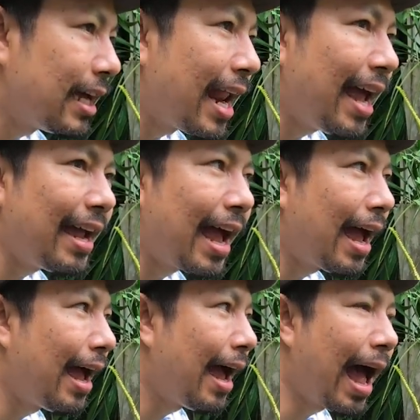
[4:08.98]
จะได้
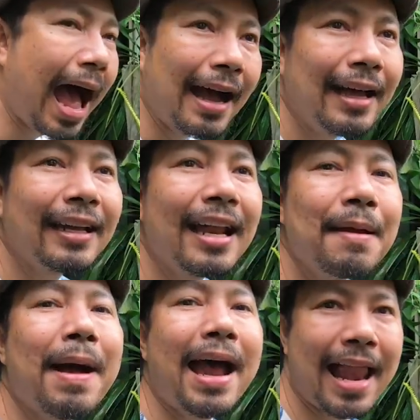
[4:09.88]
หาเงินกัน
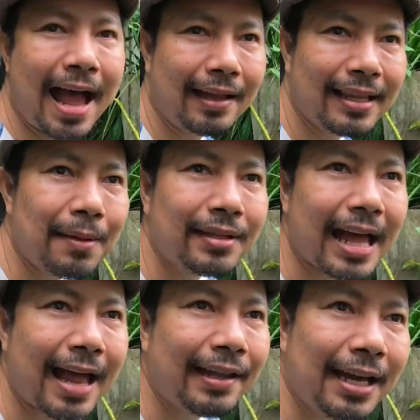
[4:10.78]
ได้ใหม่แล้วนะตั้ง
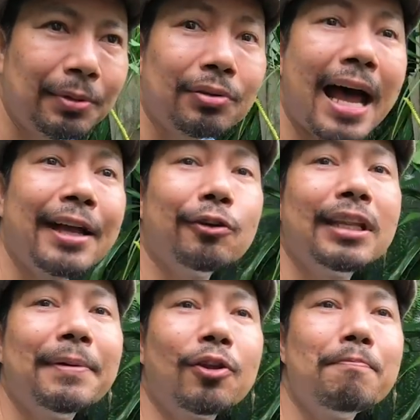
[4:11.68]
แต่เดือนมิถุนายน
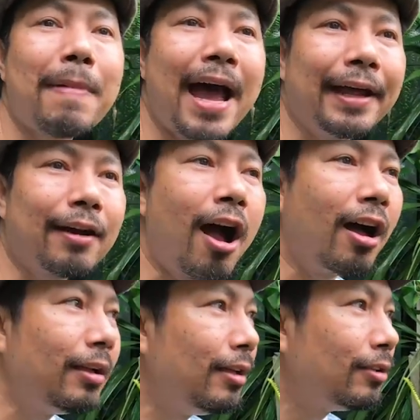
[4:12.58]
นี้เป็นต้นไปก็
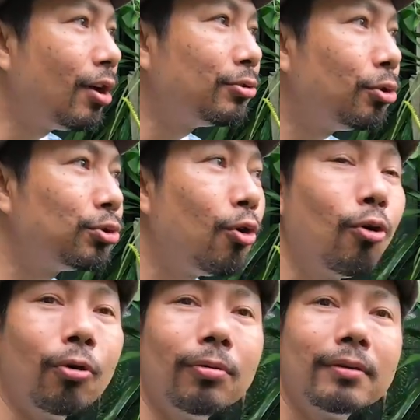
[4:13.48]
ต้อง
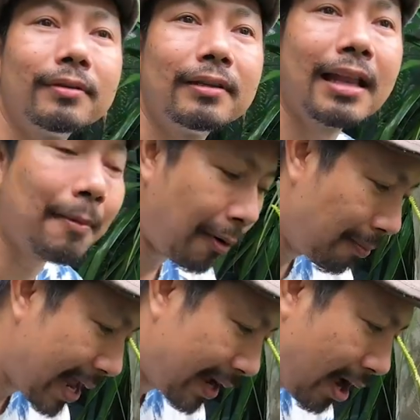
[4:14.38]
สู้ๆและผ
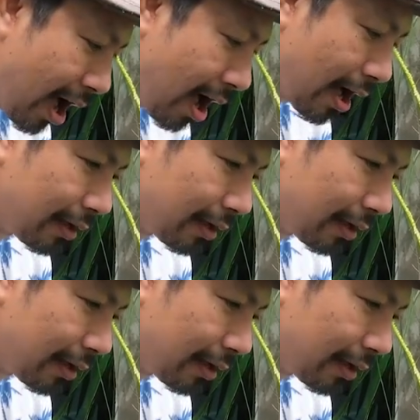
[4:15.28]
มเองก็